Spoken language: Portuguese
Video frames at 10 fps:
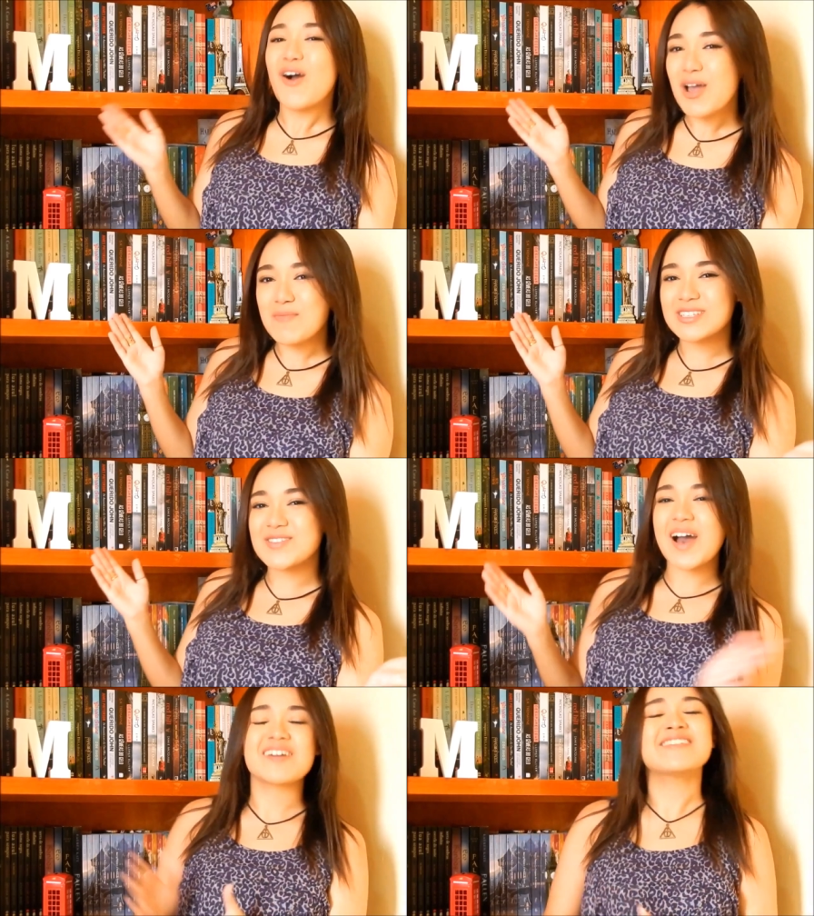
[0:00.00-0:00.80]
Oi
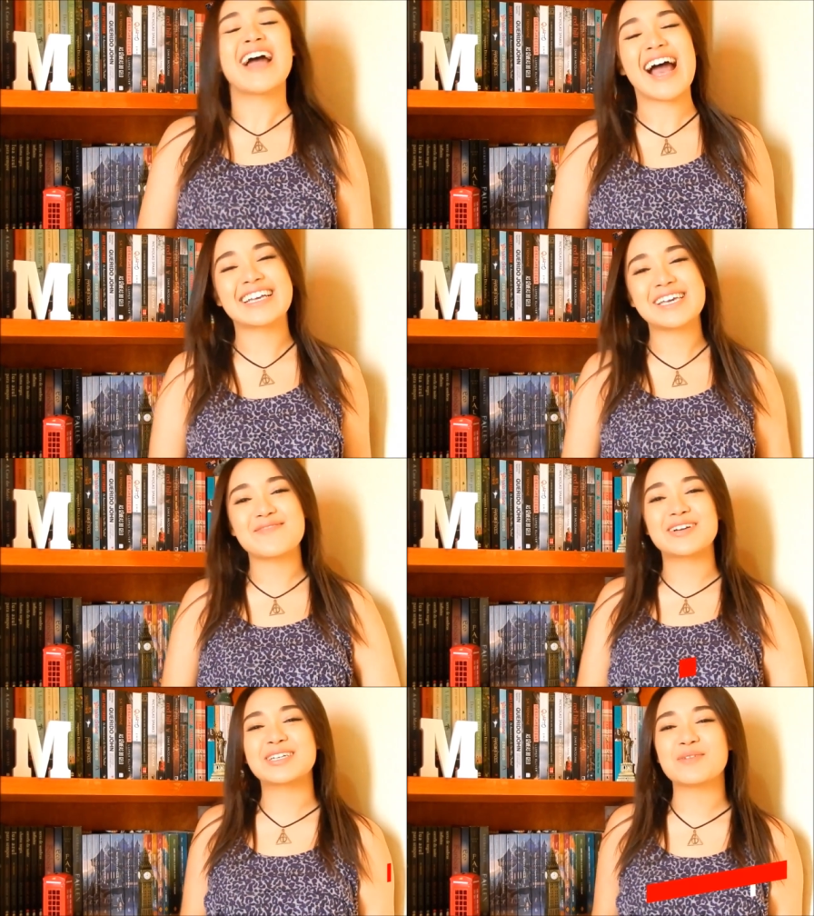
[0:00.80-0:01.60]
pessoal, aqui é
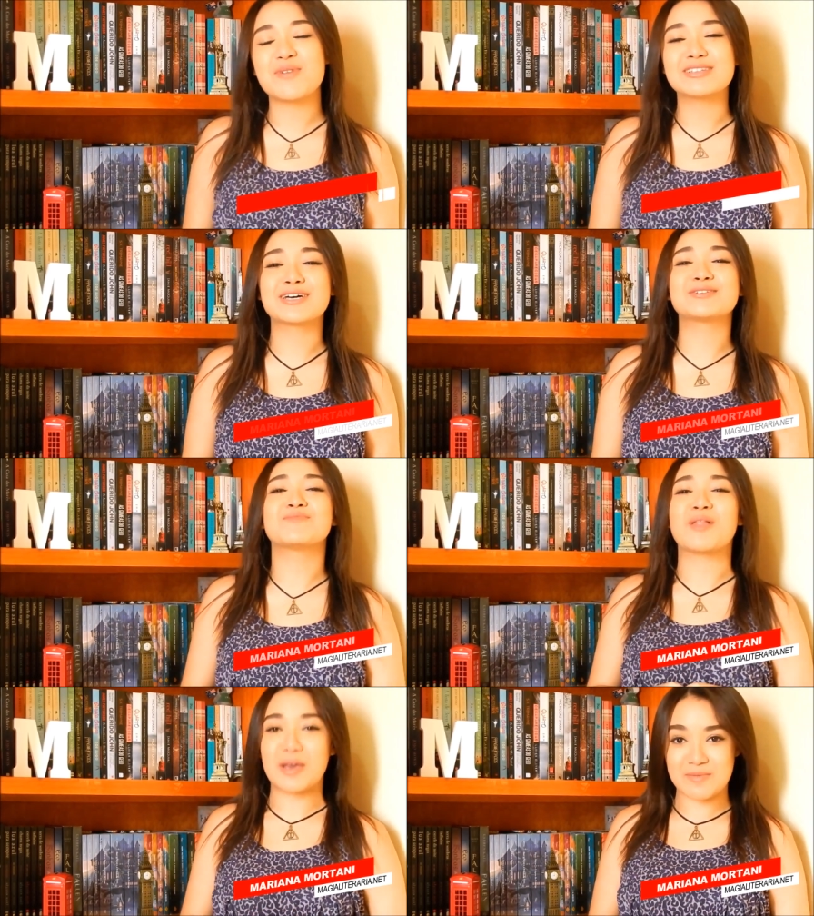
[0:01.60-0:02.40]
Mariana Mortani
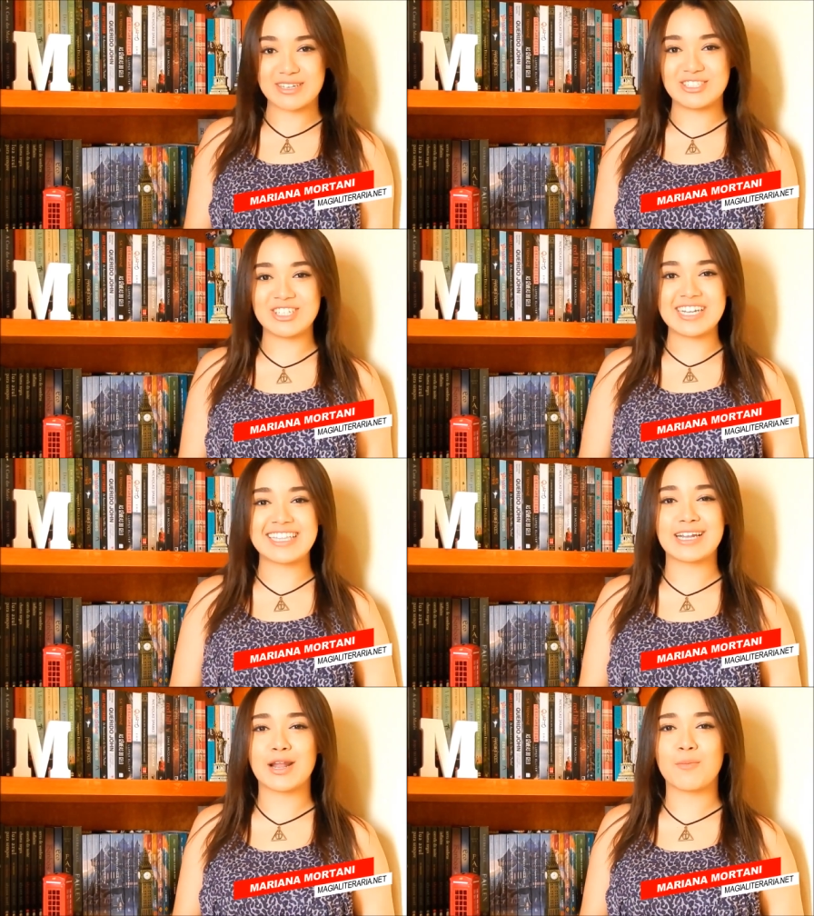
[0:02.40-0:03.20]
do blog
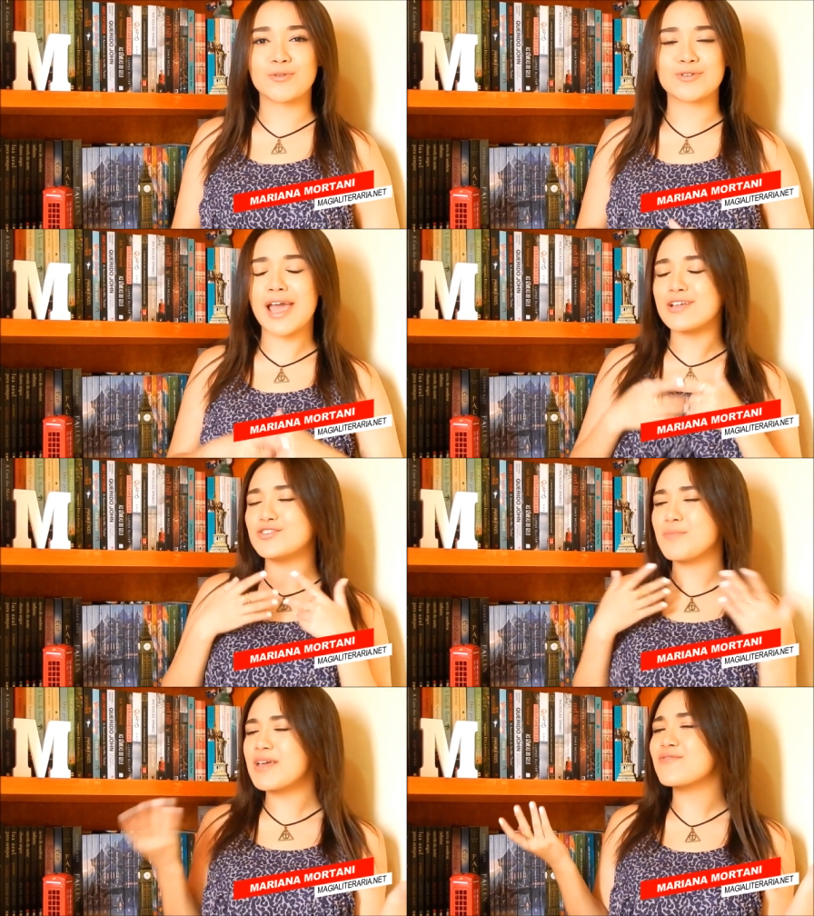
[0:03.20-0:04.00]

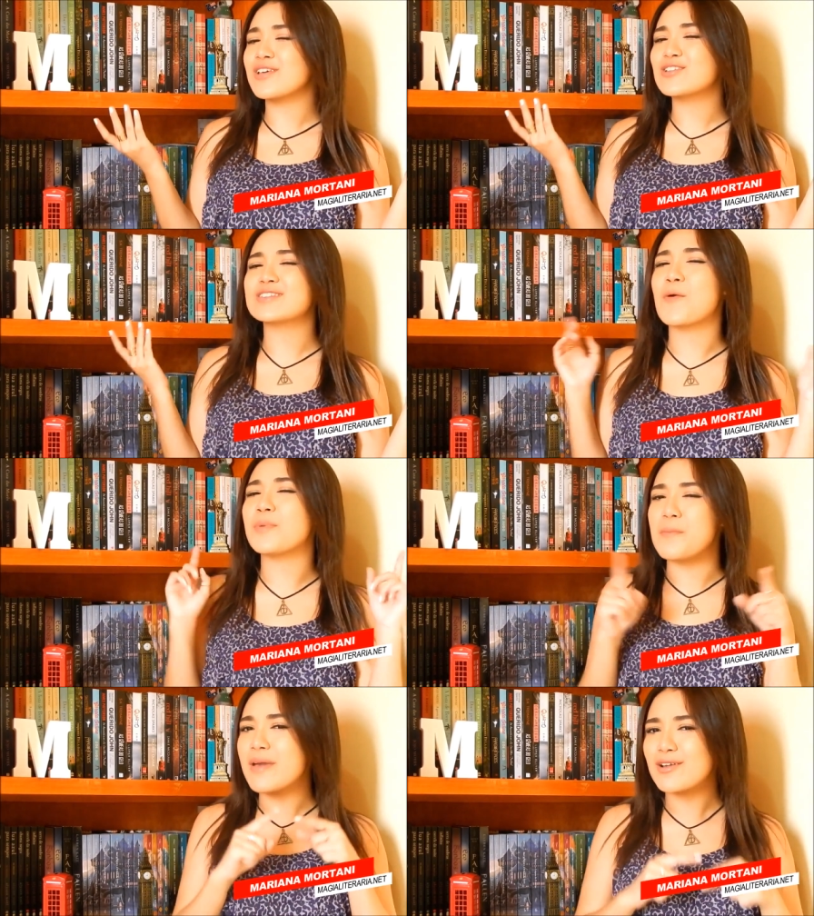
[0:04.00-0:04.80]
magialiterária.net e bem-vindos ao
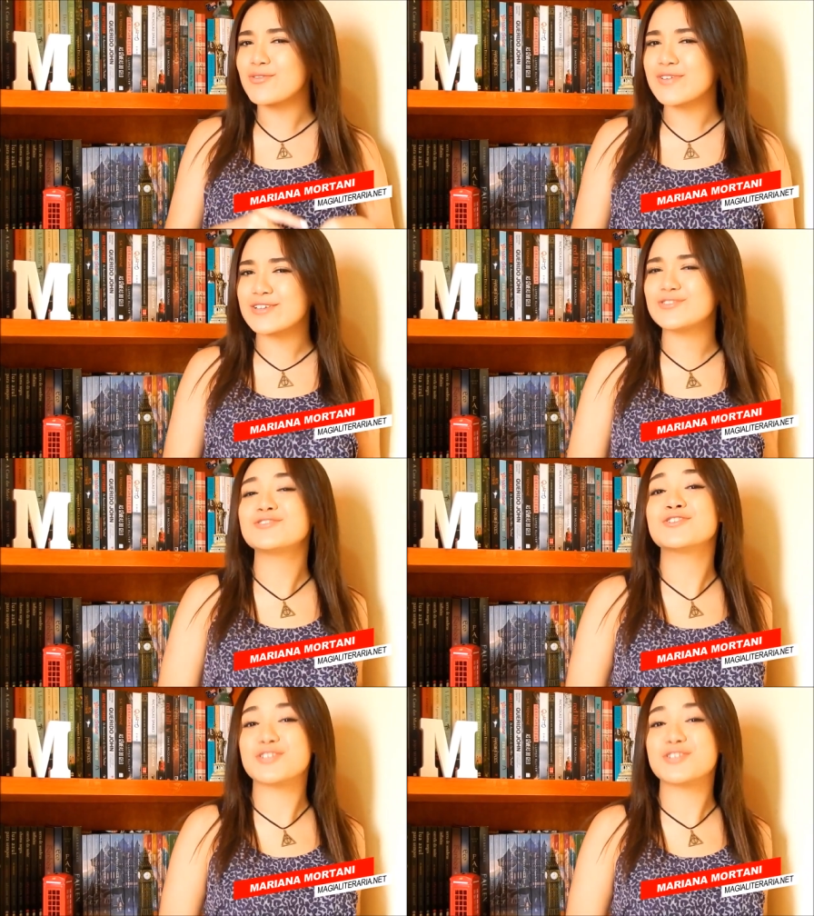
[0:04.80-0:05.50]
primeiro vídeo de